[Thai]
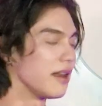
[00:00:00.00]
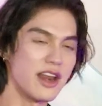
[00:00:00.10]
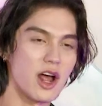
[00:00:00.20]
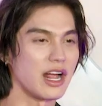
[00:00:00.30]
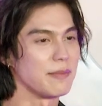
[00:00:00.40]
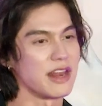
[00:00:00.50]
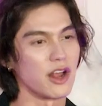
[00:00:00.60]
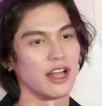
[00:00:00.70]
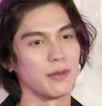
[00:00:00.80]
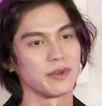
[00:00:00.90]
แน่นอนครับ แน่น
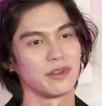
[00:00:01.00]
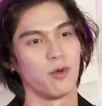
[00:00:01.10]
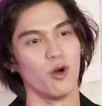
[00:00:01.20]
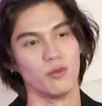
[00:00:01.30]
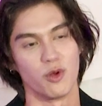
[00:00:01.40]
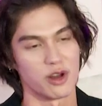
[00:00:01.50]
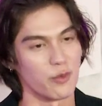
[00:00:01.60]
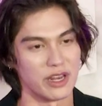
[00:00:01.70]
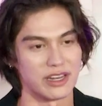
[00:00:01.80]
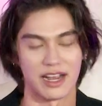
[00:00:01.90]
อนครับ ผม ผมกับ
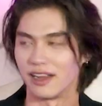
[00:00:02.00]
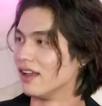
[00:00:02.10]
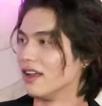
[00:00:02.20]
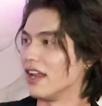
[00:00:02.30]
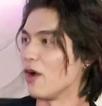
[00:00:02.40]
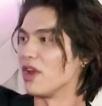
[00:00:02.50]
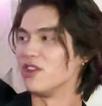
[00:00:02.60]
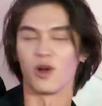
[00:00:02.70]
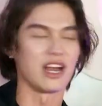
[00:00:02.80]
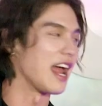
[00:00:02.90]
วินยังเนี่ยวิน
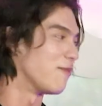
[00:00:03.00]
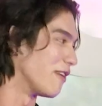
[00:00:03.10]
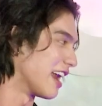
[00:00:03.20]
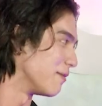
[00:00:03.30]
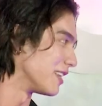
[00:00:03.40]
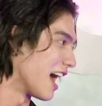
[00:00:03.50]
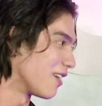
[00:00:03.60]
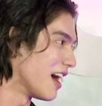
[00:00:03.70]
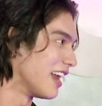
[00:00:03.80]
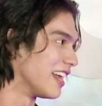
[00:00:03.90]
อยู่ข้างใน ผมอยากได้ไปทัก
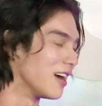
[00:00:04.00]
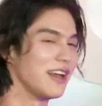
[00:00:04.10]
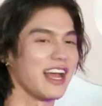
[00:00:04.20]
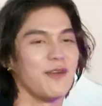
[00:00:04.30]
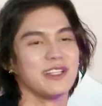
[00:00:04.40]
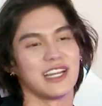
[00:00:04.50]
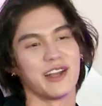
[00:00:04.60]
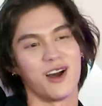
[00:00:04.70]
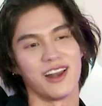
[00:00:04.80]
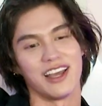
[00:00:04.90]
มากเลย ยังไม่ได้เข้าไปเจอ
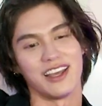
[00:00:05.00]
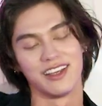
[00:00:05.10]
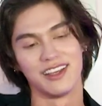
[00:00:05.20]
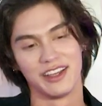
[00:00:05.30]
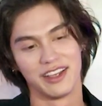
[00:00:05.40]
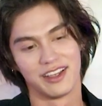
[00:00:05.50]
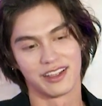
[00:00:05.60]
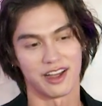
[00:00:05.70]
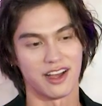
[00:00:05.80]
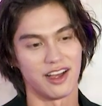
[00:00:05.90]
น้องเลย
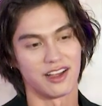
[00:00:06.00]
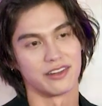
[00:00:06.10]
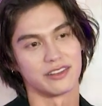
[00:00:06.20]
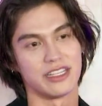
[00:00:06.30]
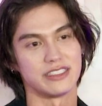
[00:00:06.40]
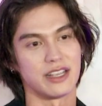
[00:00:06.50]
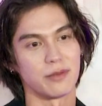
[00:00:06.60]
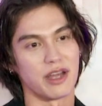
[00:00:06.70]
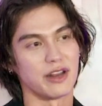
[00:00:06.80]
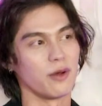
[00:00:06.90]
ก็จริ
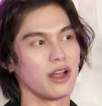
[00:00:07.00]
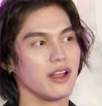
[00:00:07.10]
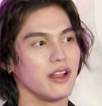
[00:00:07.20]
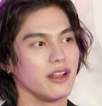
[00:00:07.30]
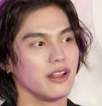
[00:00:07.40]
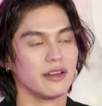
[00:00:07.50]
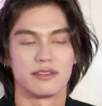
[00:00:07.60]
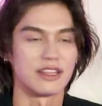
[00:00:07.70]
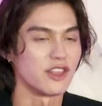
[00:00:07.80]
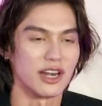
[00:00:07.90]
งๆ หมายถึงว่า
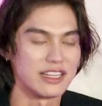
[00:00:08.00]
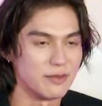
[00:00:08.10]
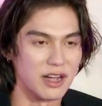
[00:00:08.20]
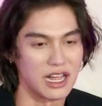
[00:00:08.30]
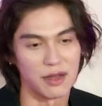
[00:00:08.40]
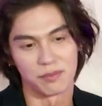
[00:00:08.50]
ติดต่อได้เสมอครับ